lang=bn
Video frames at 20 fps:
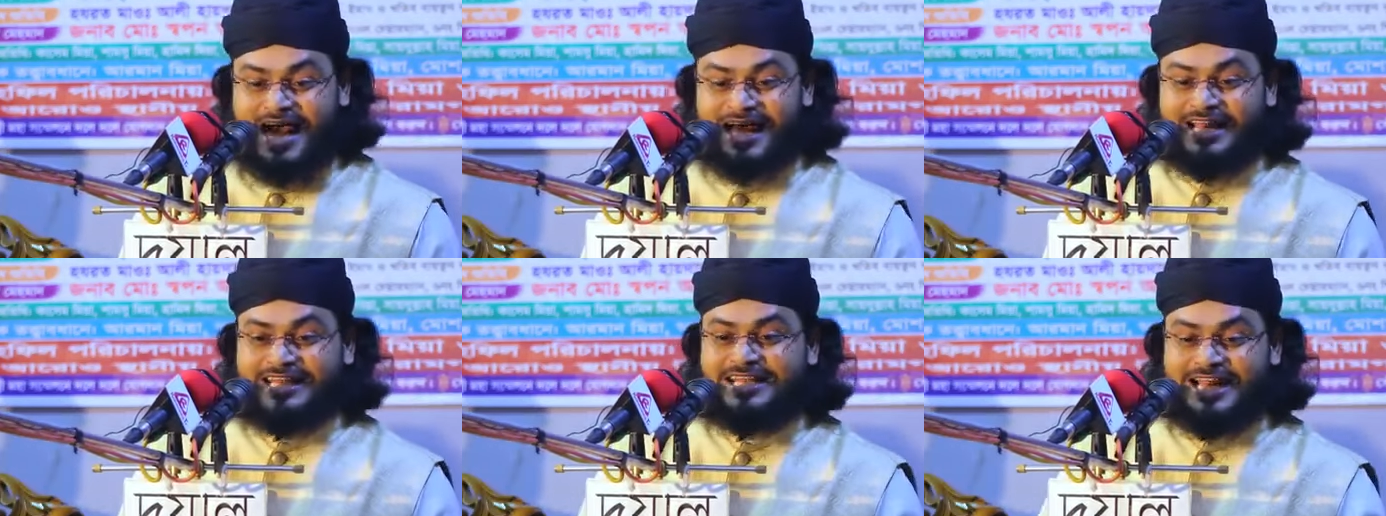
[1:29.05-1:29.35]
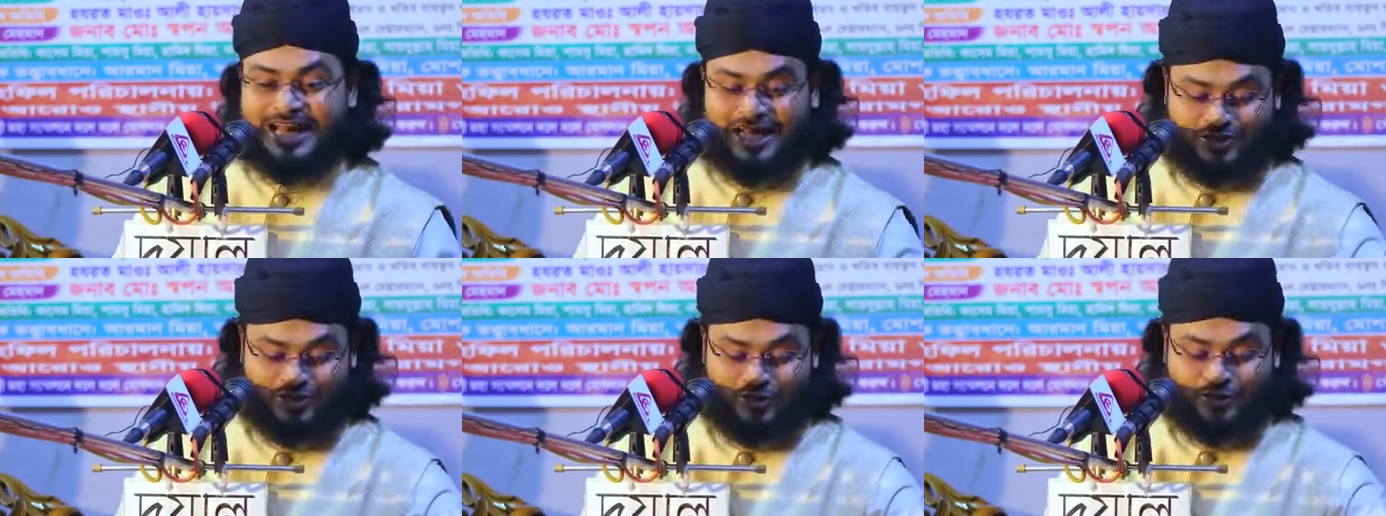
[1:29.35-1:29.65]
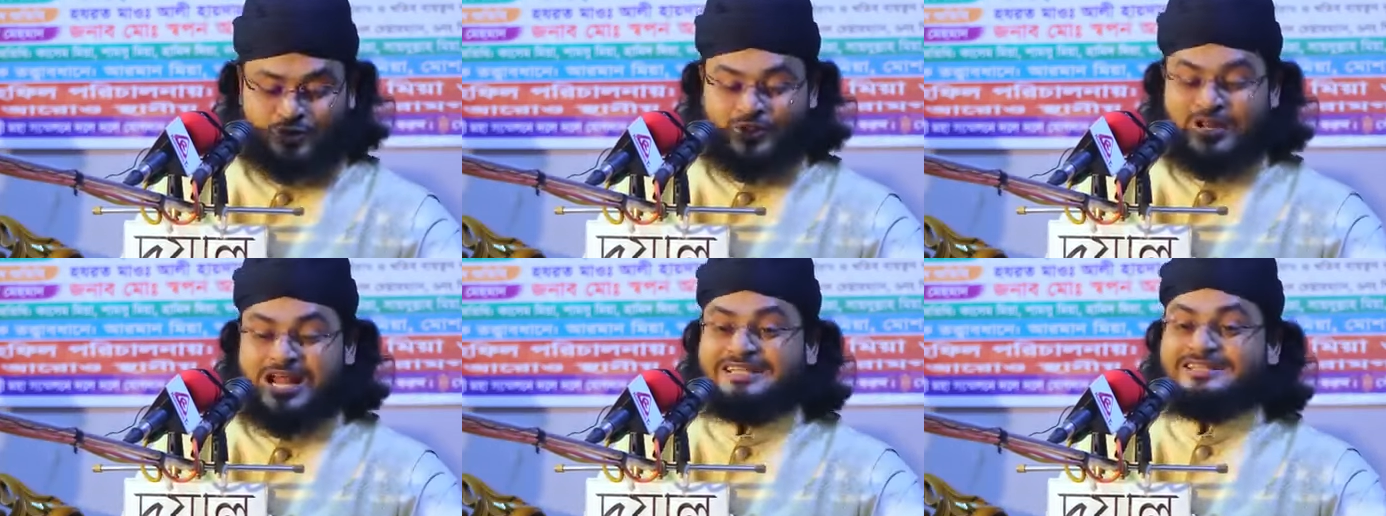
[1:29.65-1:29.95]
আল্লাহর
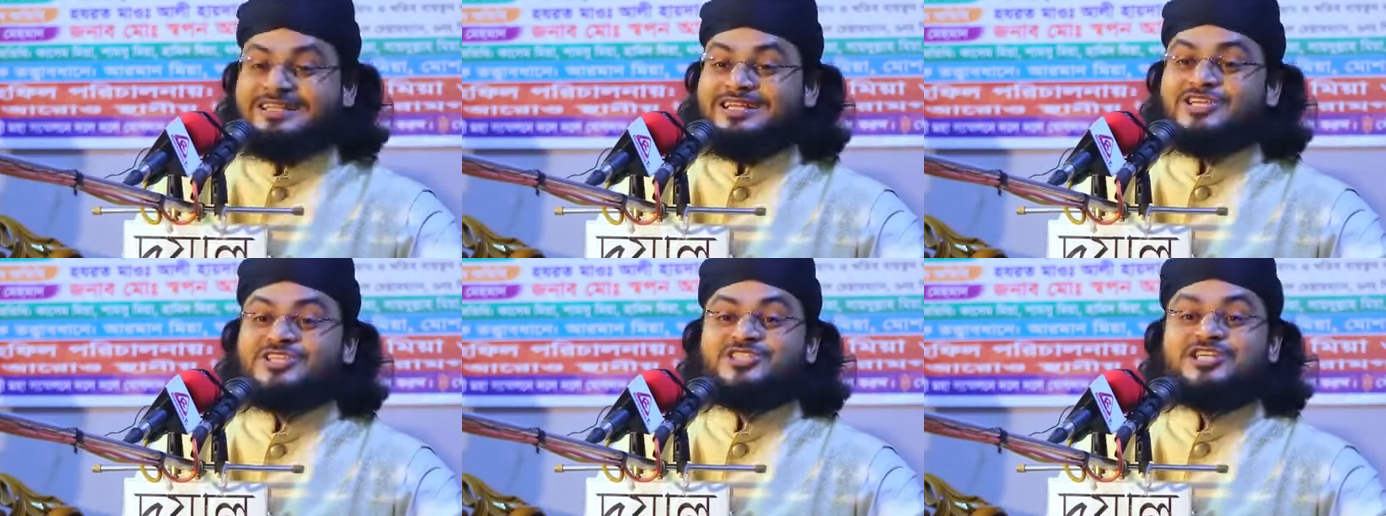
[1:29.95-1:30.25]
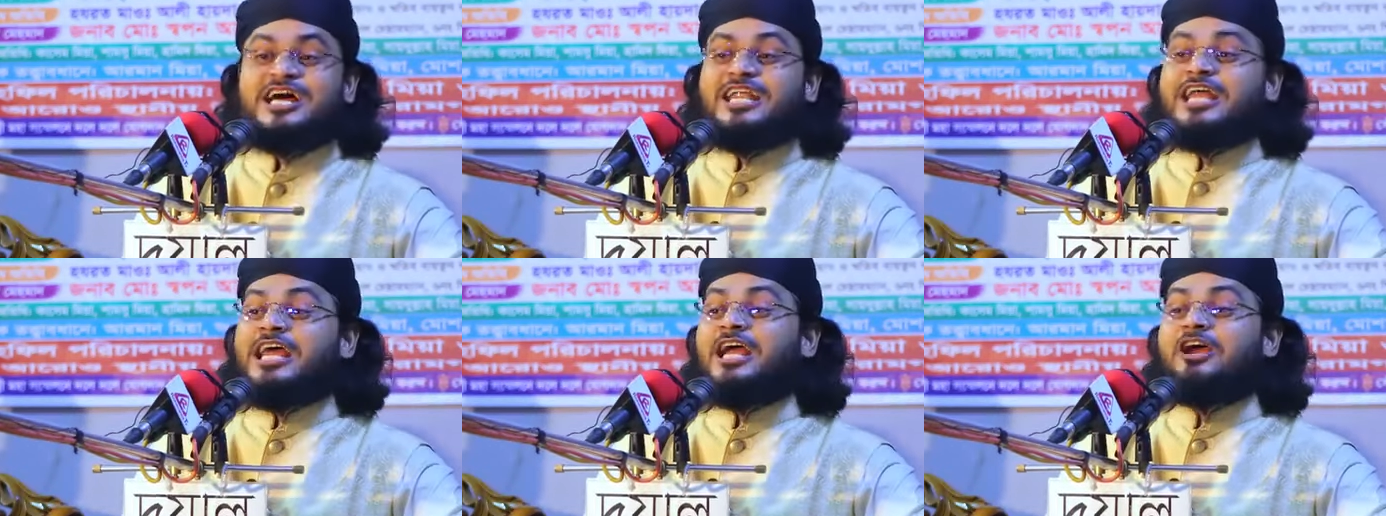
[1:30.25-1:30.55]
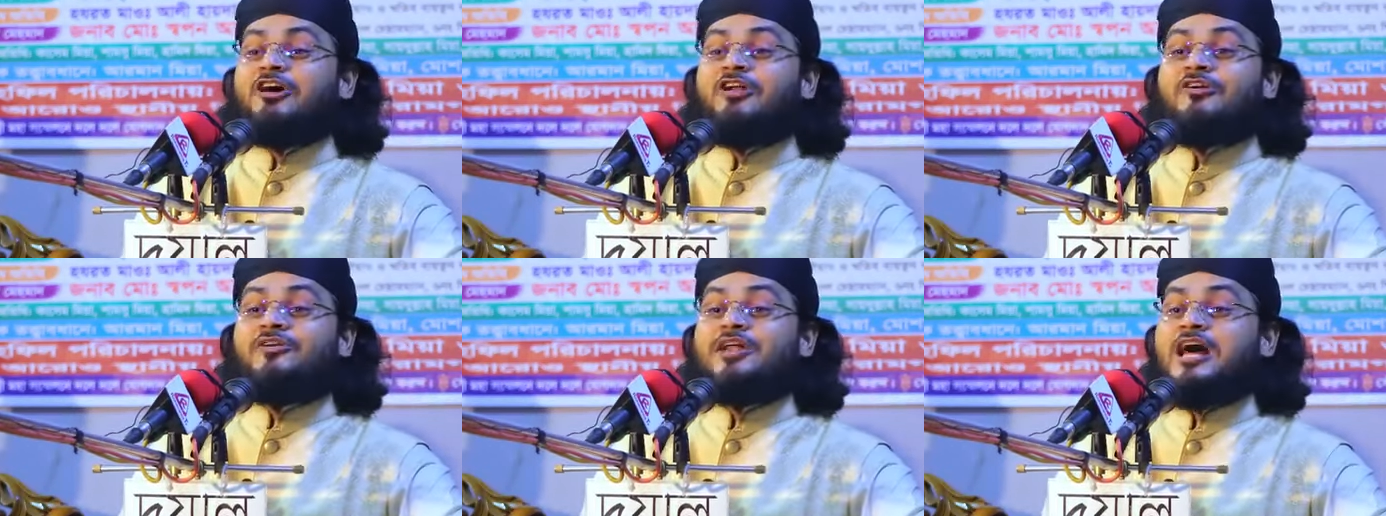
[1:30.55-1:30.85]
জন্য রাতের সাড়ে
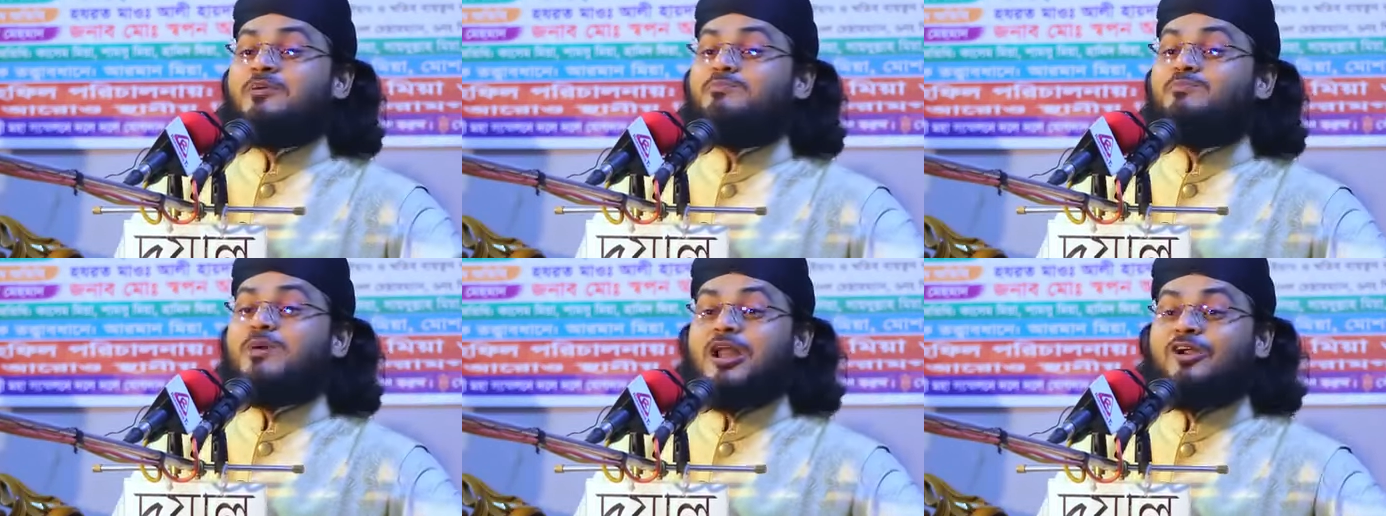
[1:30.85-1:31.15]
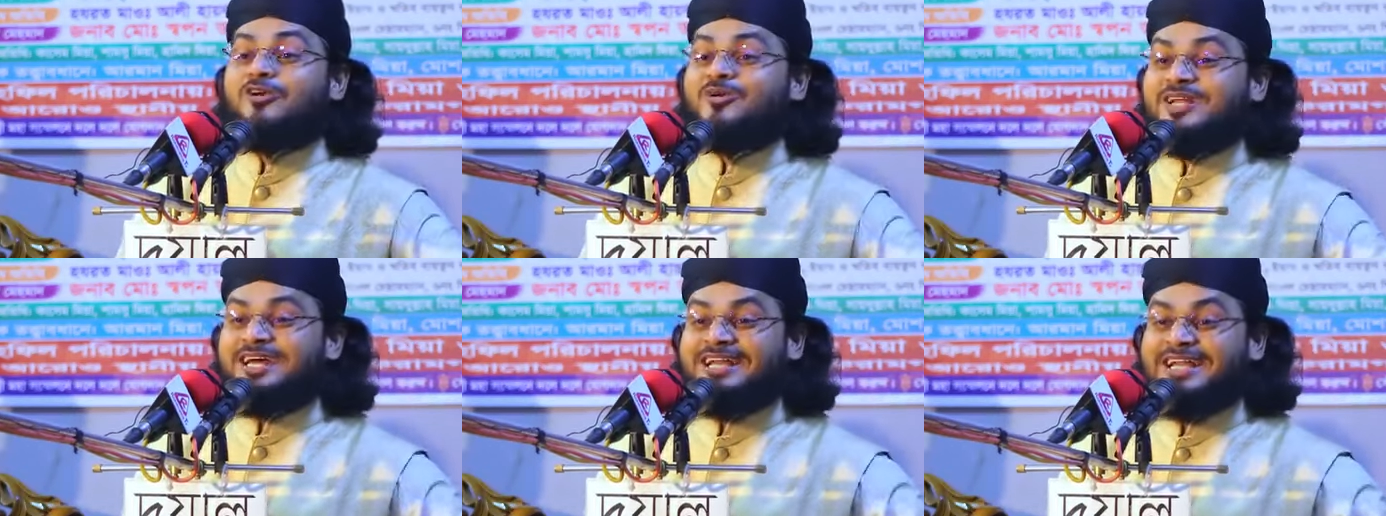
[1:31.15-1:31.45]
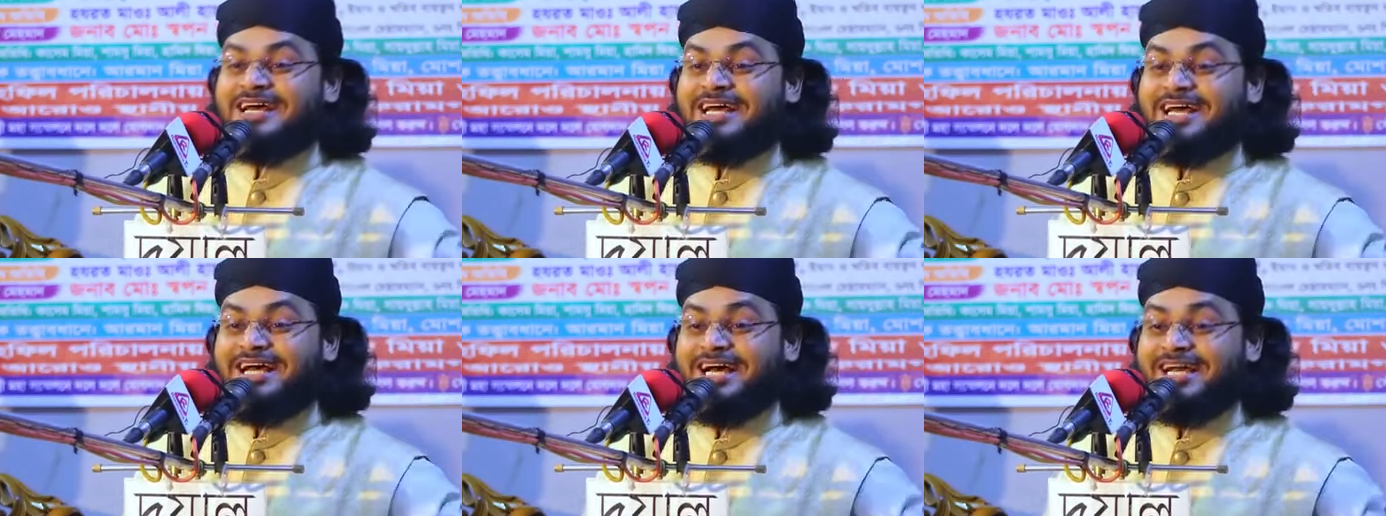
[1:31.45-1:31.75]
এগারোটার বারোটা
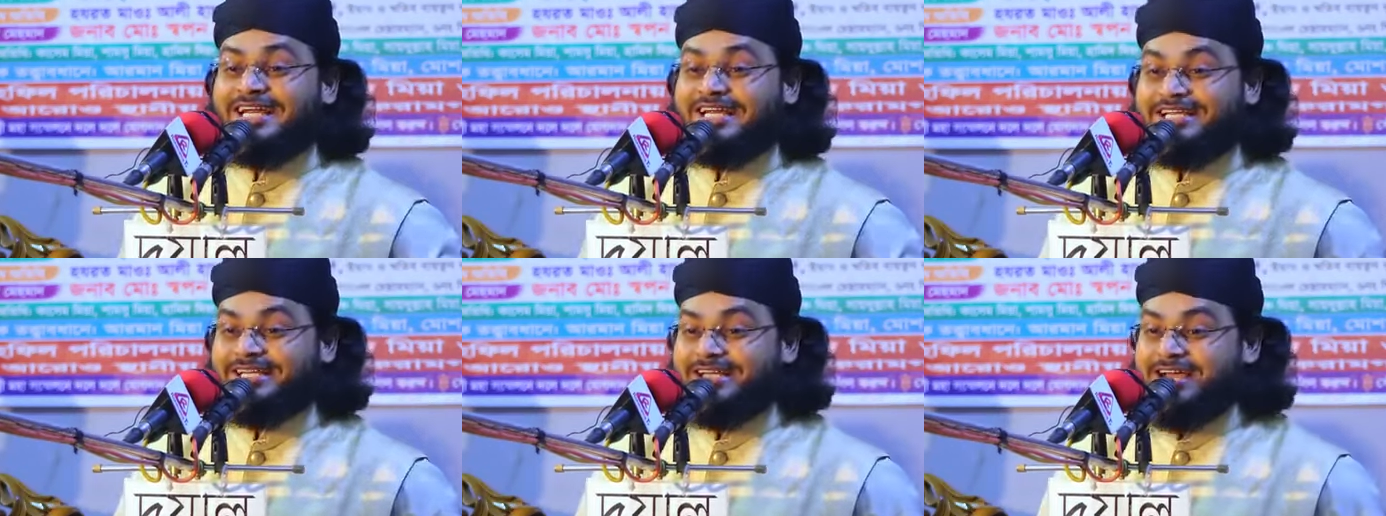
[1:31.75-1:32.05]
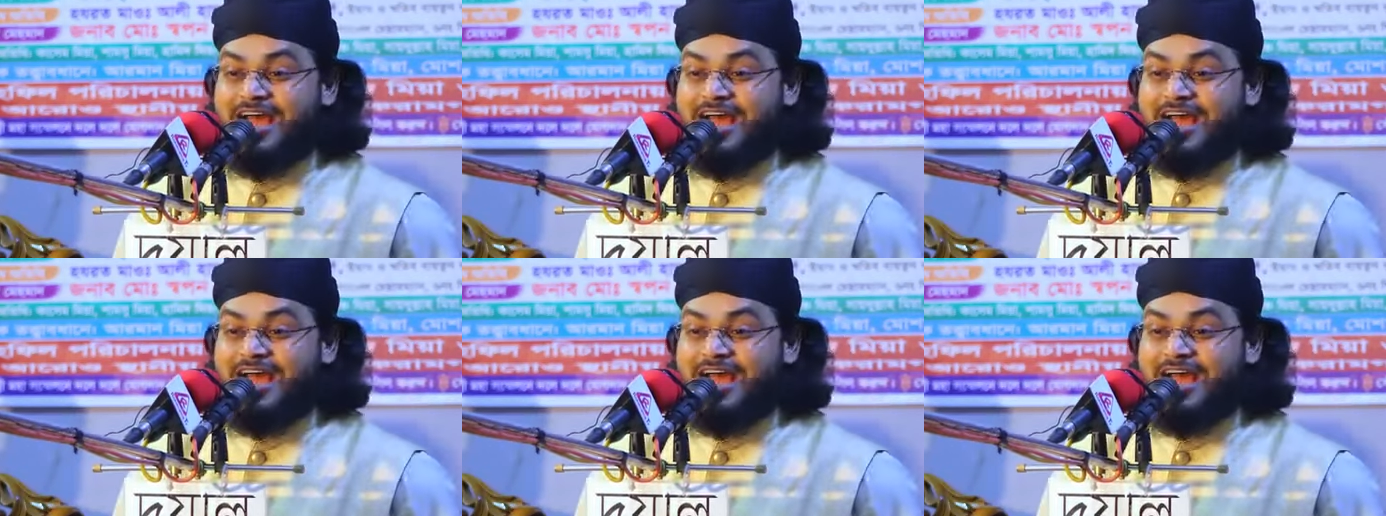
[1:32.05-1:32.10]
নাই